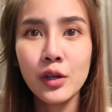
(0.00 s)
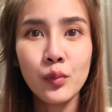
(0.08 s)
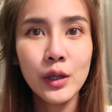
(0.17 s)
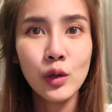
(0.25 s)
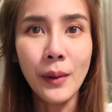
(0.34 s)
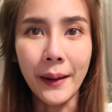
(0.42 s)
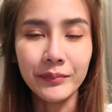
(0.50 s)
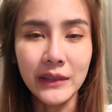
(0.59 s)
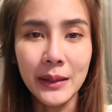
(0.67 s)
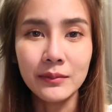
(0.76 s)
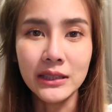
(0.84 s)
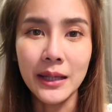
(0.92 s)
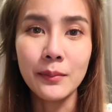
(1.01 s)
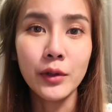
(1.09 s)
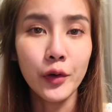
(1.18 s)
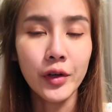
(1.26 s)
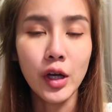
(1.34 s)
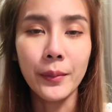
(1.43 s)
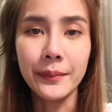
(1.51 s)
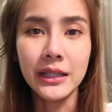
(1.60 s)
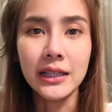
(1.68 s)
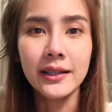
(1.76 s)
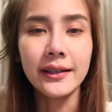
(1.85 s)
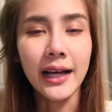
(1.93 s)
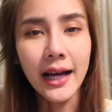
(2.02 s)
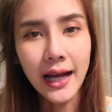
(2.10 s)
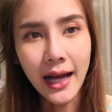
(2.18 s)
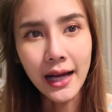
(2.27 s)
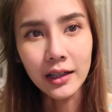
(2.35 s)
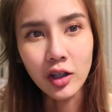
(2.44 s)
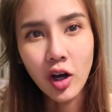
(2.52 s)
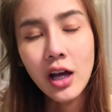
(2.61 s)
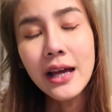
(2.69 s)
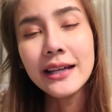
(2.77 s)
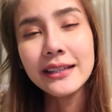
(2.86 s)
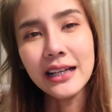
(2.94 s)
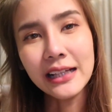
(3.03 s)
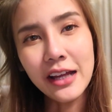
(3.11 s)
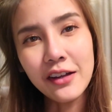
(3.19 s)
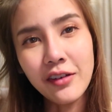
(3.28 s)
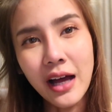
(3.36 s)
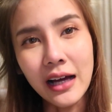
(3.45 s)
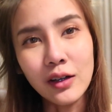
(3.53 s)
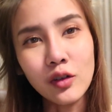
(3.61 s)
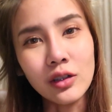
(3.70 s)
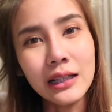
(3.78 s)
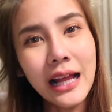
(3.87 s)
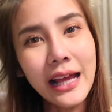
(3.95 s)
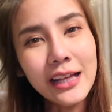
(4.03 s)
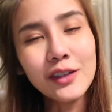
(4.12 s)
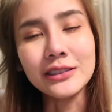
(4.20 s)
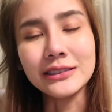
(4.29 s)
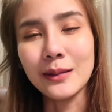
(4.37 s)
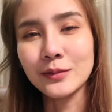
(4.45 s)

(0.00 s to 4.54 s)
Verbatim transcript: รีวิวแบบเต็มๆเรียวๆแบบนี้เลยนะคะก็ยังไงฝากกดไลค์กด ซั